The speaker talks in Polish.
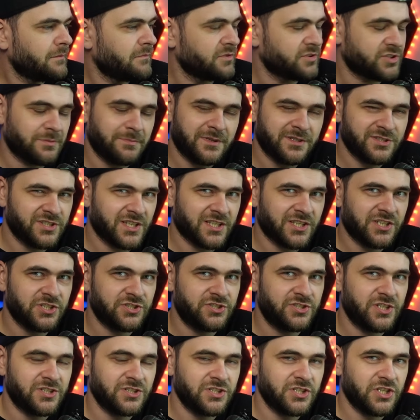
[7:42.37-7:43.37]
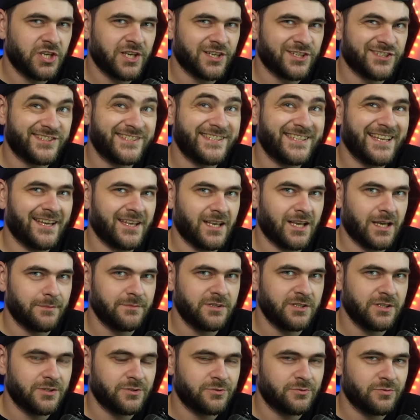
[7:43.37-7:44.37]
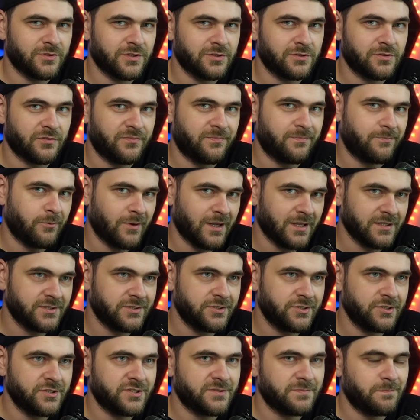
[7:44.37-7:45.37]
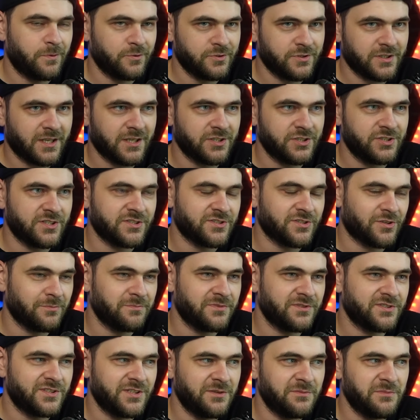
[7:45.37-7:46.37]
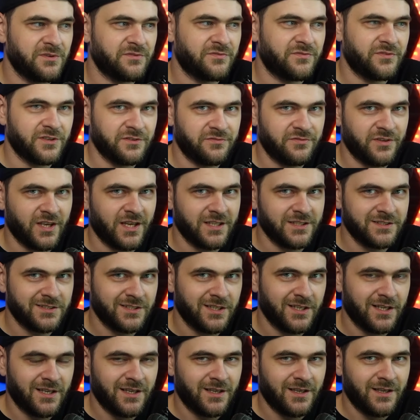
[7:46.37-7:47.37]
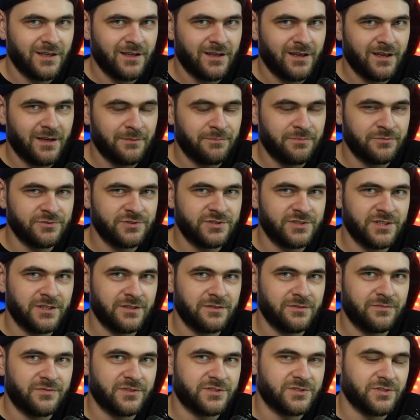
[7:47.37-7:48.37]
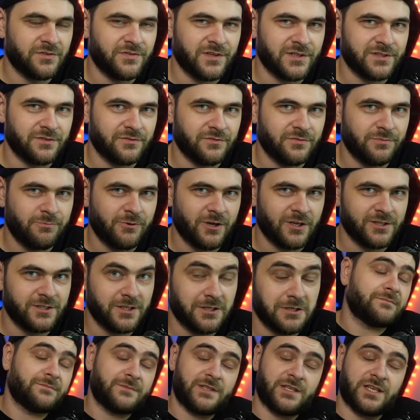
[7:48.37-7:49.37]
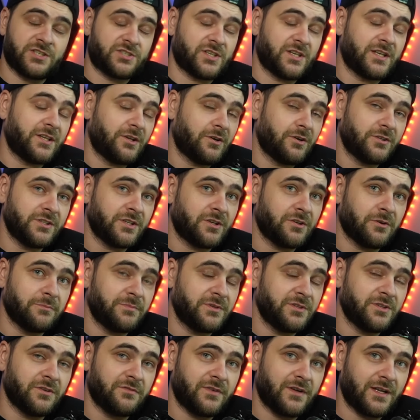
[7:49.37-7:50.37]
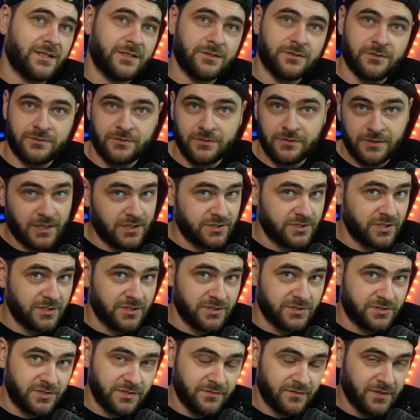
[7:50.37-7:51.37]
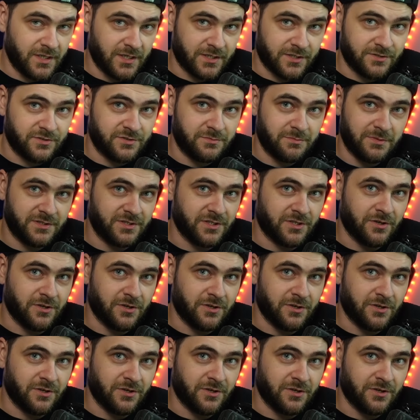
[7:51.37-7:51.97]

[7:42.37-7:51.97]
Może będzie jakiś dziennikarz z jajami, który to wpłaci, spotka się, zrobi z nimi wywiad, a później wycofa tą wpłatę. Jeżeli oni kombinowali, no to ja się nie zdziwię, jak ktoś będzie